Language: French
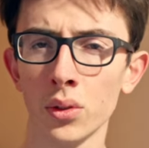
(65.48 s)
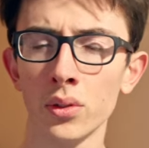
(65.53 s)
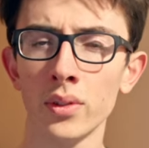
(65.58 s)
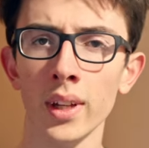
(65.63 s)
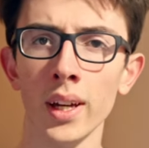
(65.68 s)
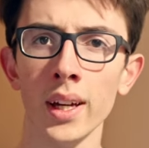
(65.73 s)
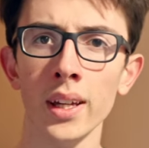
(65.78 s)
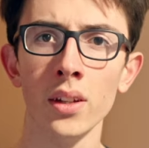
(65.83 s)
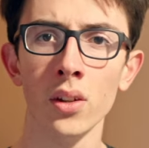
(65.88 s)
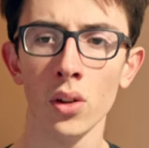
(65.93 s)
de
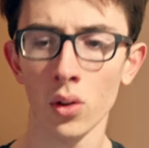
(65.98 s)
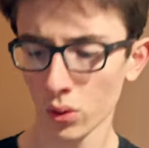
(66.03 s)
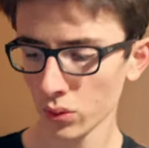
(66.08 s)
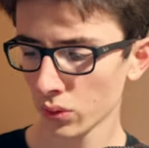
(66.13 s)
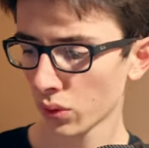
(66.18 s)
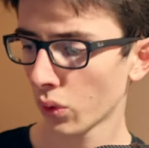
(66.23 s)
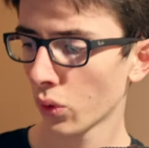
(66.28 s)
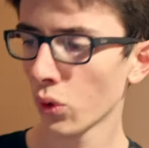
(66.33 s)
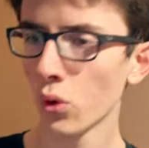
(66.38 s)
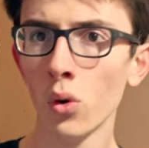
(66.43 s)
taille
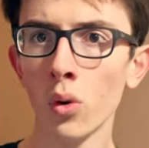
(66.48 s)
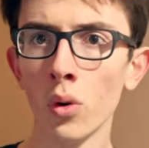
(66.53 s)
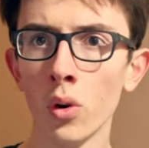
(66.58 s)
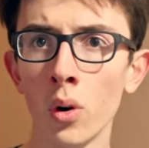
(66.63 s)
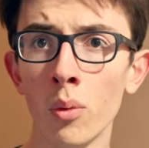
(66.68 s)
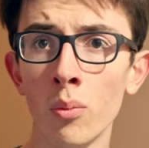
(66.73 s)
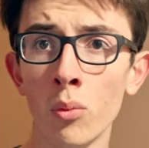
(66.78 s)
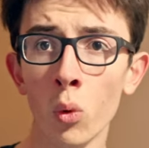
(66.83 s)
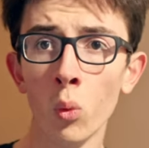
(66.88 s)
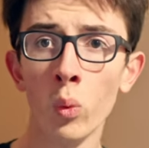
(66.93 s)
entre
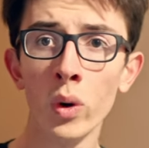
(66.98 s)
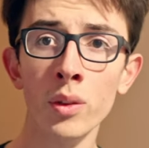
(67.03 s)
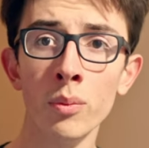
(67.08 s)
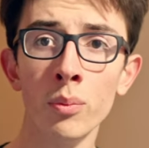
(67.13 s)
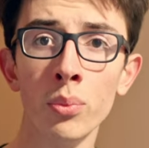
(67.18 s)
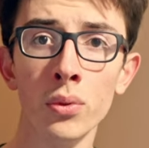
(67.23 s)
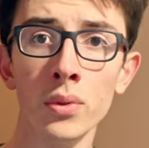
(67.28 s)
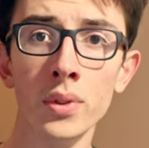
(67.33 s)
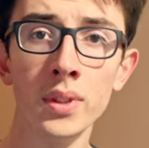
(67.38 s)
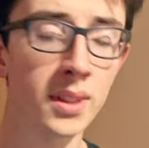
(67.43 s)
euh, mon
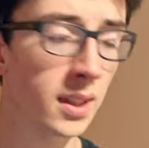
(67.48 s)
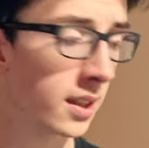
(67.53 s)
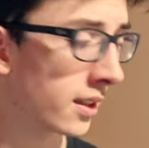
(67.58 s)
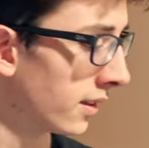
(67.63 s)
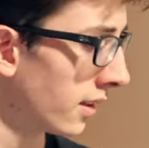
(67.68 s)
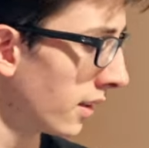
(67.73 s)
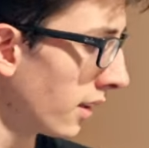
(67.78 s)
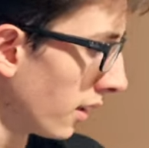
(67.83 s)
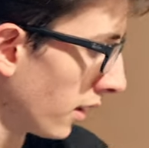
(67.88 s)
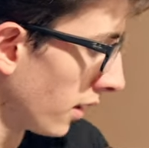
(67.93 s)
OnePlus
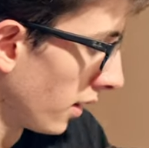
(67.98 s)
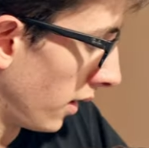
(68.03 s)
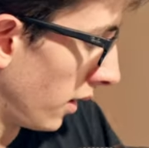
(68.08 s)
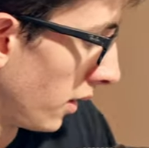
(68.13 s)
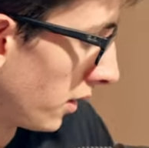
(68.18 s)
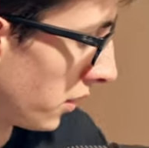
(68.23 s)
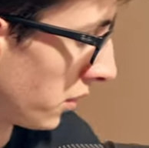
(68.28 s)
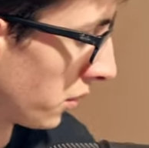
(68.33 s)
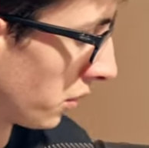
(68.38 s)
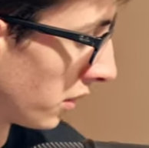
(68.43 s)
5T et
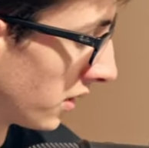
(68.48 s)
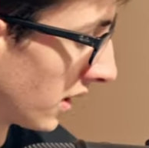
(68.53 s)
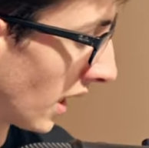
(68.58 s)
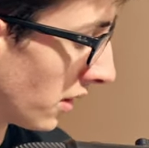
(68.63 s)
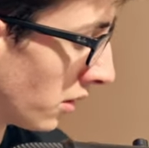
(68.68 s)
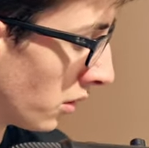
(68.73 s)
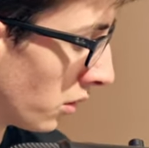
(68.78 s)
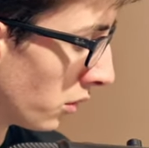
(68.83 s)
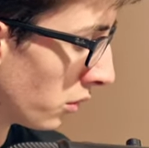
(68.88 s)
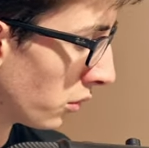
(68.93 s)
ce
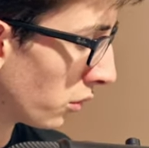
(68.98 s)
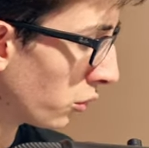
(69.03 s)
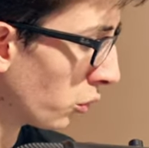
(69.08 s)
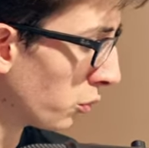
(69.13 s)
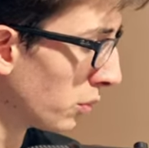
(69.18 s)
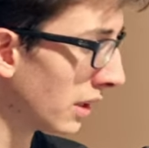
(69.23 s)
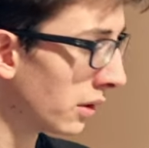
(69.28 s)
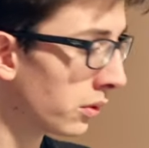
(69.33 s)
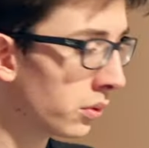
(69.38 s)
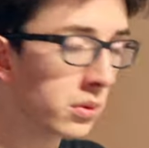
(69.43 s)
Canon de
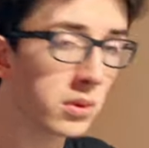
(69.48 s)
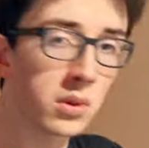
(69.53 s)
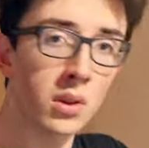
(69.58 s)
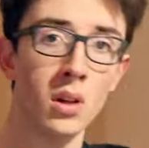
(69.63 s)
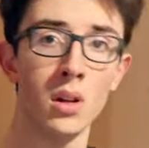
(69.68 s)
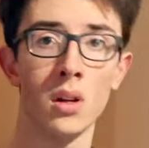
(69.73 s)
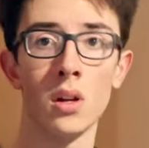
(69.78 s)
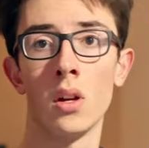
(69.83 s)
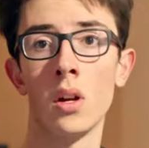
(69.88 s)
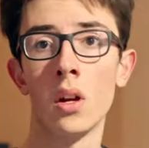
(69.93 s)
2012.
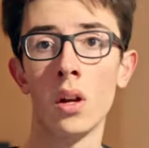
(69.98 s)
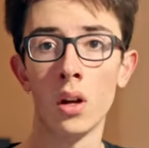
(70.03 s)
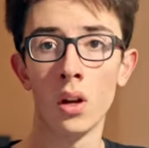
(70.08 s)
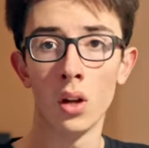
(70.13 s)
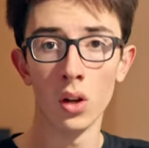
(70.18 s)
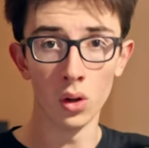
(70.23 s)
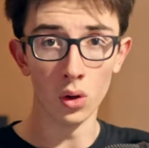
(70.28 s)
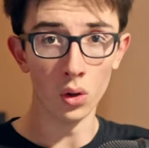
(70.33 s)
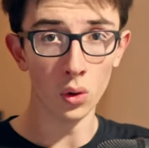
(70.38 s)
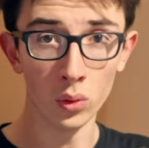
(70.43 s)

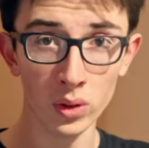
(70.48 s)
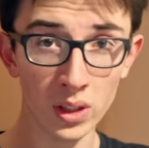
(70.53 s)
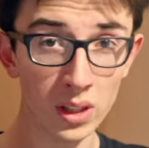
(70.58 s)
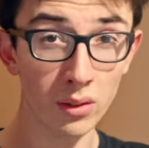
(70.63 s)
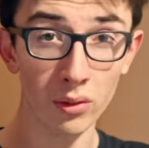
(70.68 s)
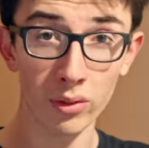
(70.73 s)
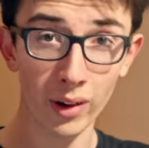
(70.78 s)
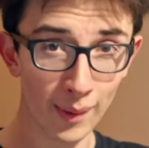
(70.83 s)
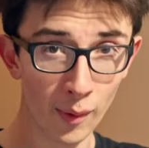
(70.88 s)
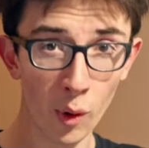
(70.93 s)
Euh, on n'est
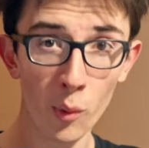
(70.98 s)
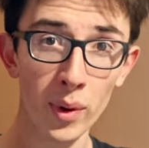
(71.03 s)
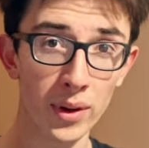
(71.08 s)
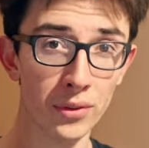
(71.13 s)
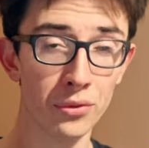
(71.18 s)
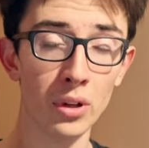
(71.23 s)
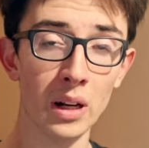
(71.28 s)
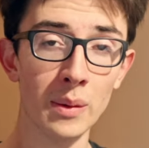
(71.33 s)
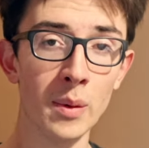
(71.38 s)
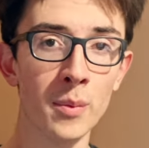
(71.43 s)
vraiment pas
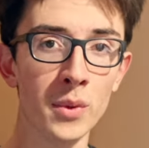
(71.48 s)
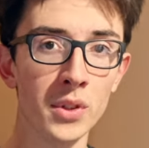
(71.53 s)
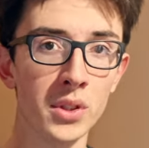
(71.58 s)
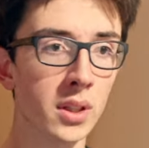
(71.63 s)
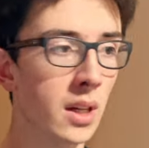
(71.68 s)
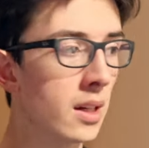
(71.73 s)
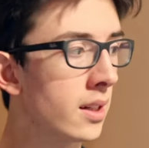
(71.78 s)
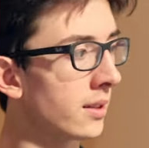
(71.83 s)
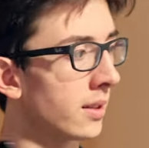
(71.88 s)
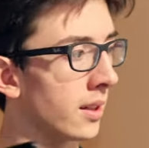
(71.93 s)
sur la même
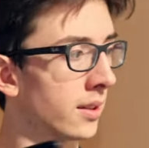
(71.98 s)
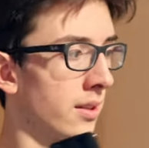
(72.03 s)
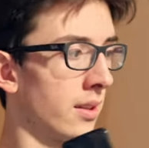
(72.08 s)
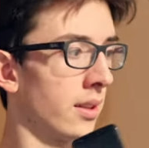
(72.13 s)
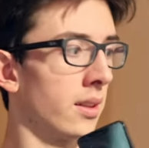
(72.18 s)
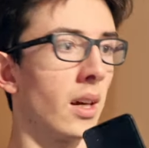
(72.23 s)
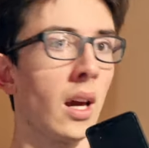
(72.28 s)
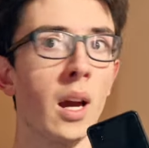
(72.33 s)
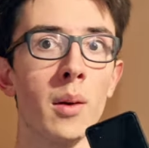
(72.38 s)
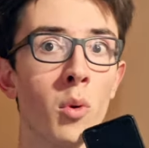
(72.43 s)
échelle, ça c'est
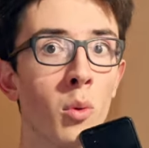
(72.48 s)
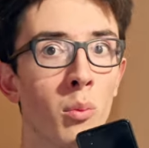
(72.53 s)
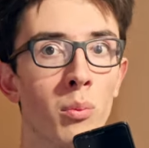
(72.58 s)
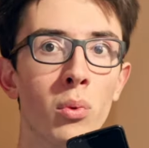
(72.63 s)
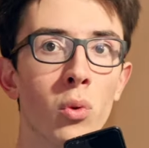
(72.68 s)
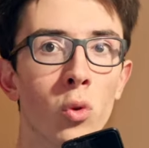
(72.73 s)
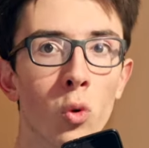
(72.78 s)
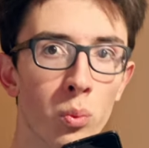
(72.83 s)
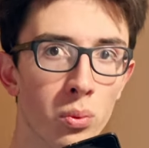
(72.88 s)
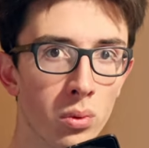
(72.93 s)
carrément
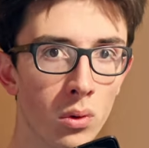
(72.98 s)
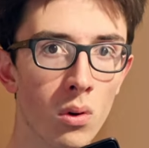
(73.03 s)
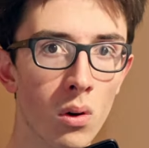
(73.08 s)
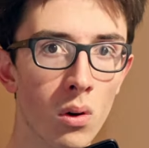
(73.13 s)
beaucoup plus